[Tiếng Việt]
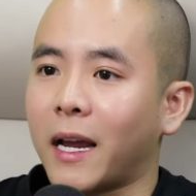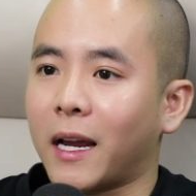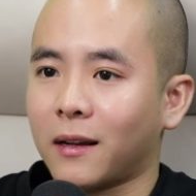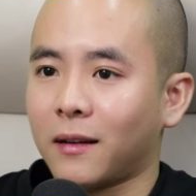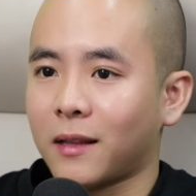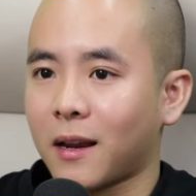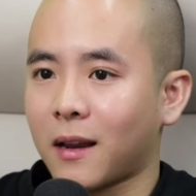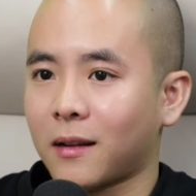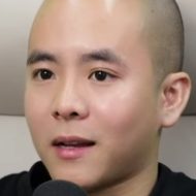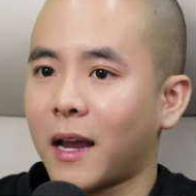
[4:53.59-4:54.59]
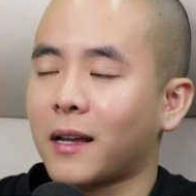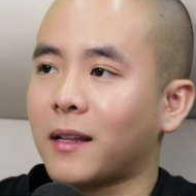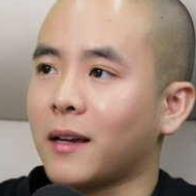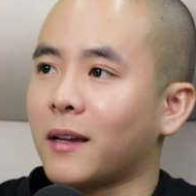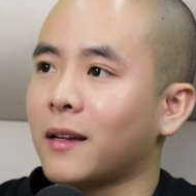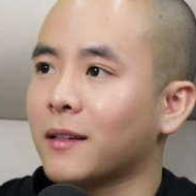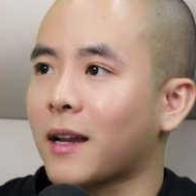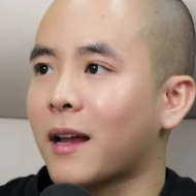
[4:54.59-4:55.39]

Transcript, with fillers: trẻ là người ta đã nghe thấy